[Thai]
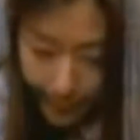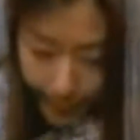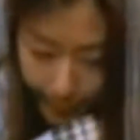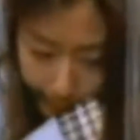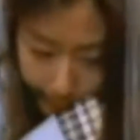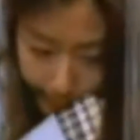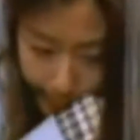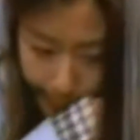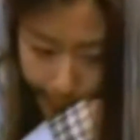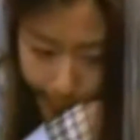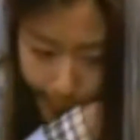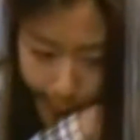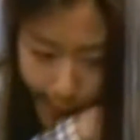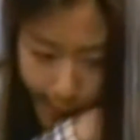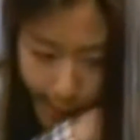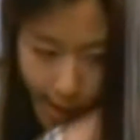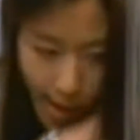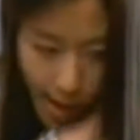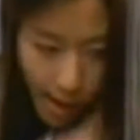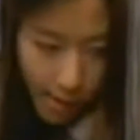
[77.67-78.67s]
กยุค
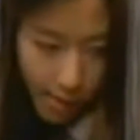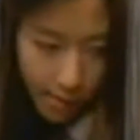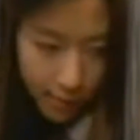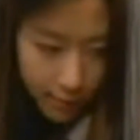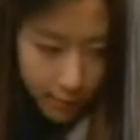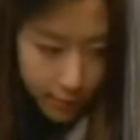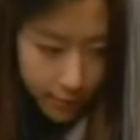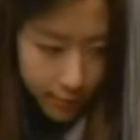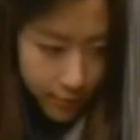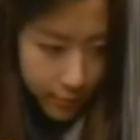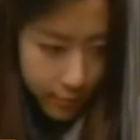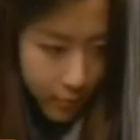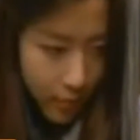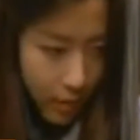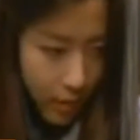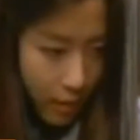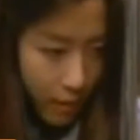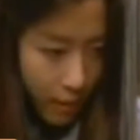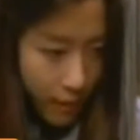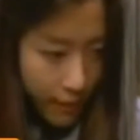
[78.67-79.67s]
ก่อน นู่น
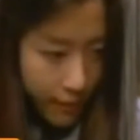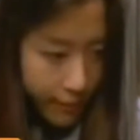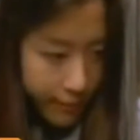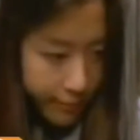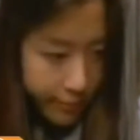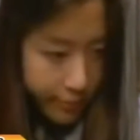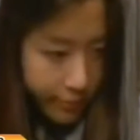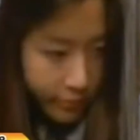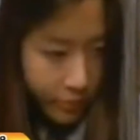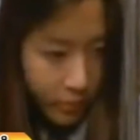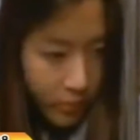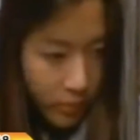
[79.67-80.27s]
400 ปีก่อน